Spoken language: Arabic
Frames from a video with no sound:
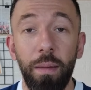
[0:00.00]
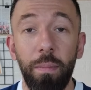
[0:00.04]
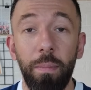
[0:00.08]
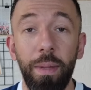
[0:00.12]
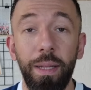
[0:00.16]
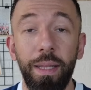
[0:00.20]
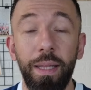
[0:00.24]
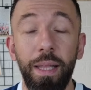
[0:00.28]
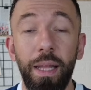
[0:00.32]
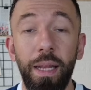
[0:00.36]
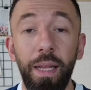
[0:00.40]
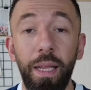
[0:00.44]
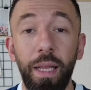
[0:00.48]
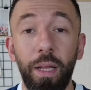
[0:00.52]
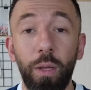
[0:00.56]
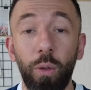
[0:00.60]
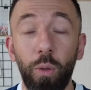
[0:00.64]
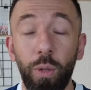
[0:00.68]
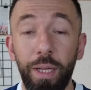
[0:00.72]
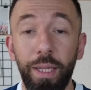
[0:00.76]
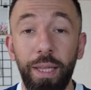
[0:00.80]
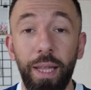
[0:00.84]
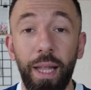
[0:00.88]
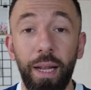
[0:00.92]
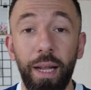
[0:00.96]
بتاريخ
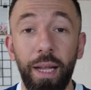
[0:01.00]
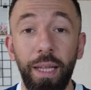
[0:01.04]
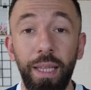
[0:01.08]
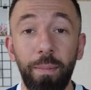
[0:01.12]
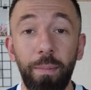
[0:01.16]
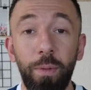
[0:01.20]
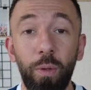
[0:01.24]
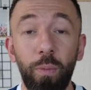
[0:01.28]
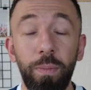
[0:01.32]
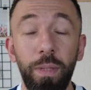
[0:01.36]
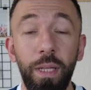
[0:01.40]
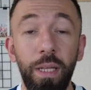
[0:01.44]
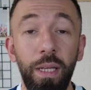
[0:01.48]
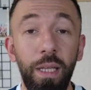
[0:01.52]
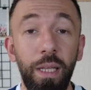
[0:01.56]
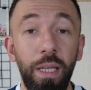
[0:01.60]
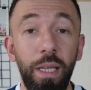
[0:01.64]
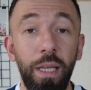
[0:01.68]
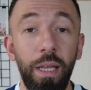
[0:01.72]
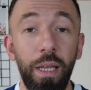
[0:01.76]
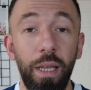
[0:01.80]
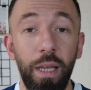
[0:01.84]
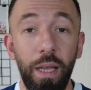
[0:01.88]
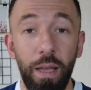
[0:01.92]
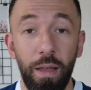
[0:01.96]
كرة القدم
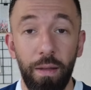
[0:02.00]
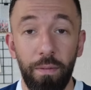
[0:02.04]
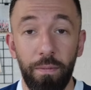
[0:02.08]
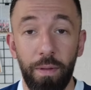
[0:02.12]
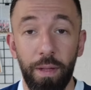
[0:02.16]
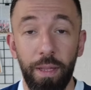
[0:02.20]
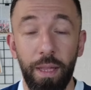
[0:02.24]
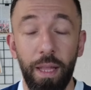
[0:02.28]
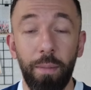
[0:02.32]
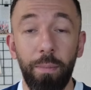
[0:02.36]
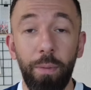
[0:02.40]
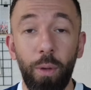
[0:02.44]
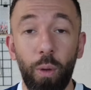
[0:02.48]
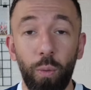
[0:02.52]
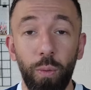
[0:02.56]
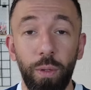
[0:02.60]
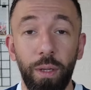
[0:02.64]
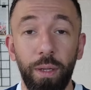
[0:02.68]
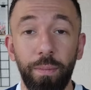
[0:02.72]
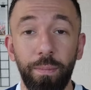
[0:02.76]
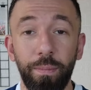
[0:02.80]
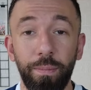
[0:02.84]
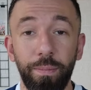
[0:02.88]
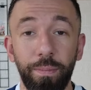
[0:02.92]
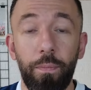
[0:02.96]
اللبنانية
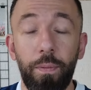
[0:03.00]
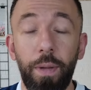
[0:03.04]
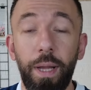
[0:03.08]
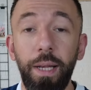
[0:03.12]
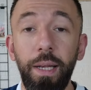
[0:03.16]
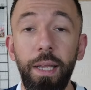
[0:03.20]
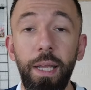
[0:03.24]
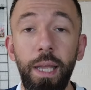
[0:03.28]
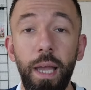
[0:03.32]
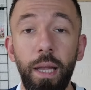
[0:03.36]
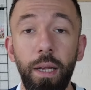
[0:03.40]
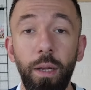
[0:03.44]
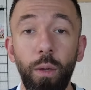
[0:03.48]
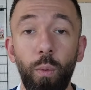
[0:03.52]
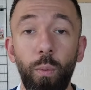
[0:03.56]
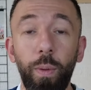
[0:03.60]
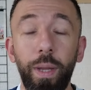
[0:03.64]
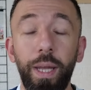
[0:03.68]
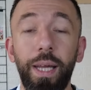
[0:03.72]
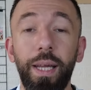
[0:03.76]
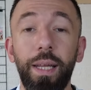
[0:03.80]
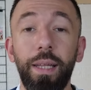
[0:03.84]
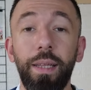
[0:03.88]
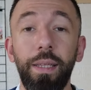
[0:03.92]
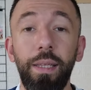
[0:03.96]
فتابعونا فعليا هو
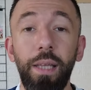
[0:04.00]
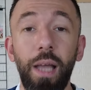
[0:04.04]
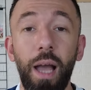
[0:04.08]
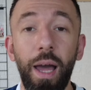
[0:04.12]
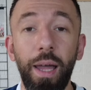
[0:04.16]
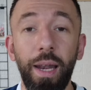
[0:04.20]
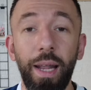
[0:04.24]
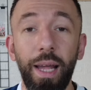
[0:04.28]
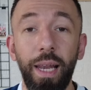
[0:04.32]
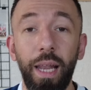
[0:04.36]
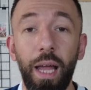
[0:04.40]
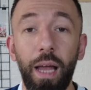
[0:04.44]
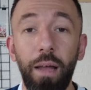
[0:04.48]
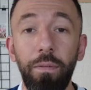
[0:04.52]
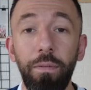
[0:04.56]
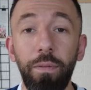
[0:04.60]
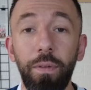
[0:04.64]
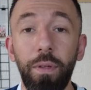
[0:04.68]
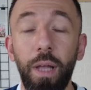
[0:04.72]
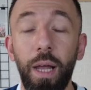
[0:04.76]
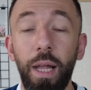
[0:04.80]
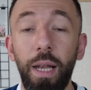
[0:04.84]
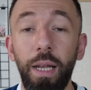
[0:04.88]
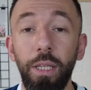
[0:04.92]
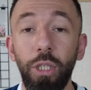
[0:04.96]
اختيار
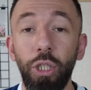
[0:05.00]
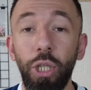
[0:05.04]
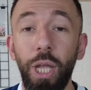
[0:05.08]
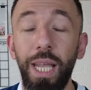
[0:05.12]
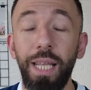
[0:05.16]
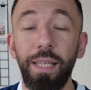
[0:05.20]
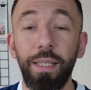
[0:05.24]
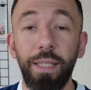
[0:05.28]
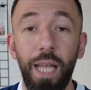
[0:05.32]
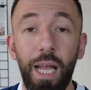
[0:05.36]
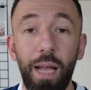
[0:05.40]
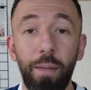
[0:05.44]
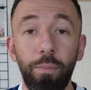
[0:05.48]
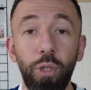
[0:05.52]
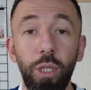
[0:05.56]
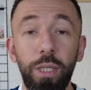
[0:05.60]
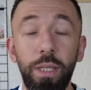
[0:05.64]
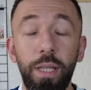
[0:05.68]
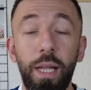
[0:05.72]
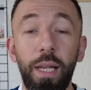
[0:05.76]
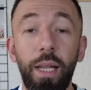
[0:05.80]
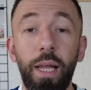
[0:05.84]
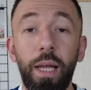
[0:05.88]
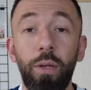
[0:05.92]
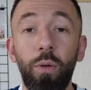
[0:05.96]
الافضل شيء صعب
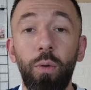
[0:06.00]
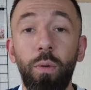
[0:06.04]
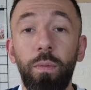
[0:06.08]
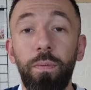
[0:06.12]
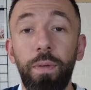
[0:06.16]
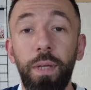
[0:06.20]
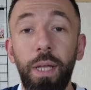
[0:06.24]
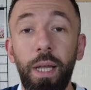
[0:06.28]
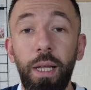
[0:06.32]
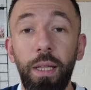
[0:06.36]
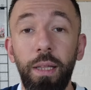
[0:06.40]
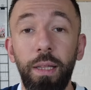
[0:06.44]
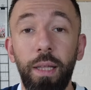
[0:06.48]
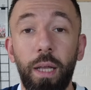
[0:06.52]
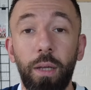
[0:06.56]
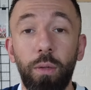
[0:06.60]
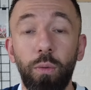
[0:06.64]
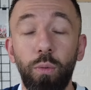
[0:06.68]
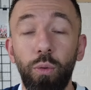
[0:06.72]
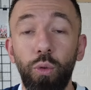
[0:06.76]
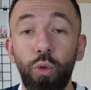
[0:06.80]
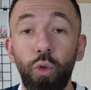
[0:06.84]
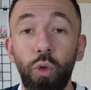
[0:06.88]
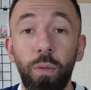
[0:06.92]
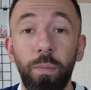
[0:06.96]
جدا لانه في عندك
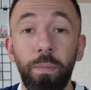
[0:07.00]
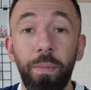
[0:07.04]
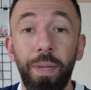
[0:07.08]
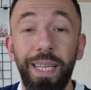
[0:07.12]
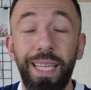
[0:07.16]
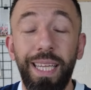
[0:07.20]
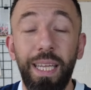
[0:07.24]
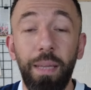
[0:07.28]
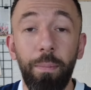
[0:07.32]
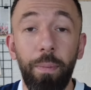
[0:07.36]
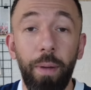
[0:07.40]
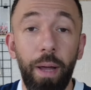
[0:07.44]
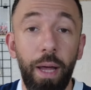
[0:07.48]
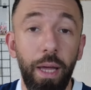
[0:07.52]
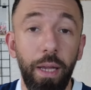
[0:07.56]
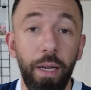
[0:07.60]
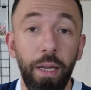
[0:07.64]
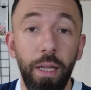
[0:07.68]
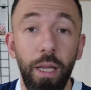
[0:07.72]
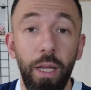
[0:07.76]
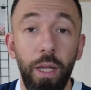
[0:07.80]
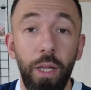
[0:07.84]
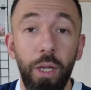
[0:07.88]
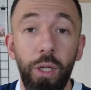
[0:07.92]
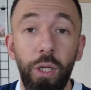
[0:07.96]
نجوم كبار
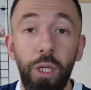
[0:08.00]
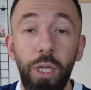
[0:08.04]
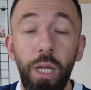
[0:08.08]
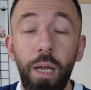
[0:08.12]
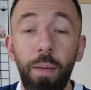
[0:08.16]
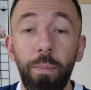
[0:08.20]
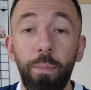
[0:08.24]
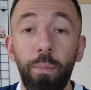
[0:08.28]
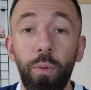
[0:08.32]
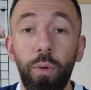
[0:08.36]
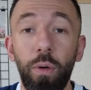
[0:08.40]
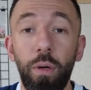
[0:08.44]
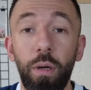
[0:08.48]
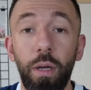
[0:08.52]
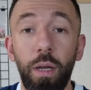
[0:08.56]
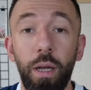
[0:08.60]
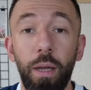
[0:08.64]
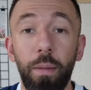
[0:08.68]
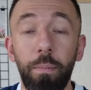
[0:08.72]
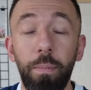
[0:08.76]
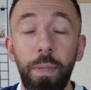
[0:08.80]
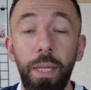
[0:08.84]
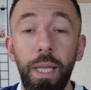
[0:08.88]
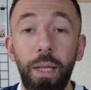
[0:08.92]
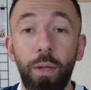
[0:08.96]
لعبوا
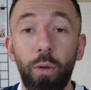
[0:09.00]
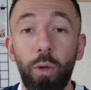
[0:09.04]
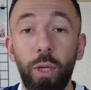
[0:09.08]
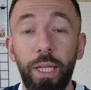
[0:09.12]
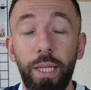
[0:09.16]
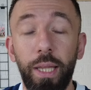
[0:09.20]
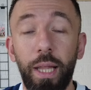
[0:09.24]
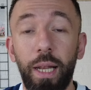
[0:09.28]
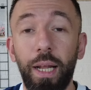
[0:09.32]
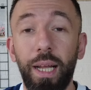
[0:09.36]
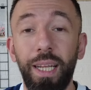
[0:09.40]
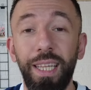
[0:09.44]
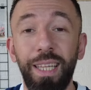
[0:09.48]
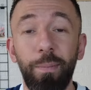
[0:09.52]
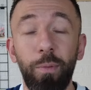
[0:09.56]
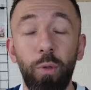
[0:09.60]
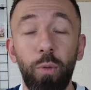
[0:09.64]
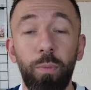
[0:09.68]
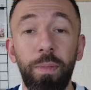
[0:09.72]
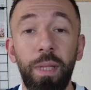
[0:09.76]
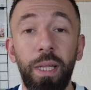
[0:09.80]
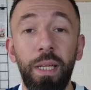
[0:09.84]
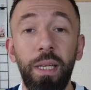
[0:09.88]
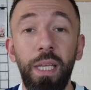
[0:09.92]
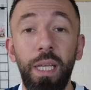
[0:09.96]
بكرة القدم
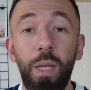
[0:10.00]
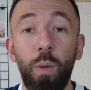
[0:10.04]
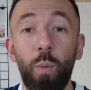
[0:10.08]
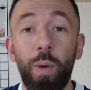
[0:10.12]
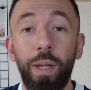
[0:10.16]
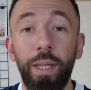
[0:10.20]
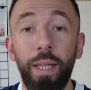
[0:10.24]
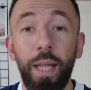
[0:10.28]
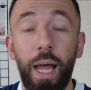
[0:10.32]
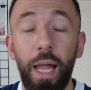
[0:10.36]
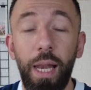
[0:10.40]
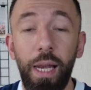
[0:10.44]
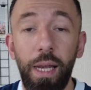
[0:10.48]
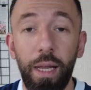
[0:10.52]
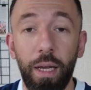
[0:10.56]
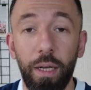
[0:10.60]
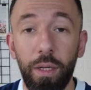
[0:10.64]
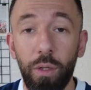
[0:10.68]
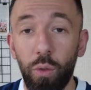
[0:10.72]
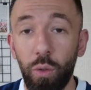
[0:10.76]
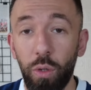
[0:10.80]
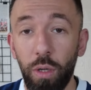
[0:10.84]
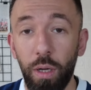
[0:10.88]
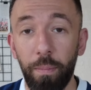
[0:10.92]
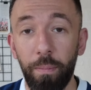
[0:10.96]
اللبنانية
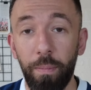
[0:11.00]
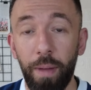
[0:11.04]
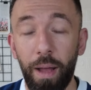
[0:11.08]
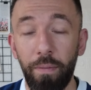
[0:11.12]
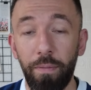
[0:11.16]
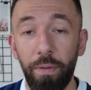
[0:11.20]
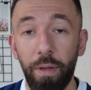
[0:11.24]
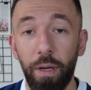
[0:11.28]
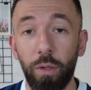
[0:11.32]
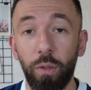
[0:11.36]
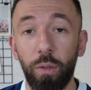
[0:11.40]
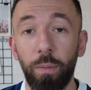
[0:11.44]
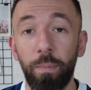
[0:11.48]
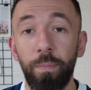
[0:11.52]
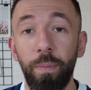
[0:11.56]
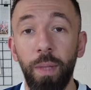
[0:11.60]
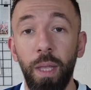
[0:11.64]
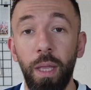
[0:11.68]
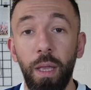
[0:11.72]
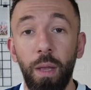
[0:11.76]
وتألقوا مع فرقه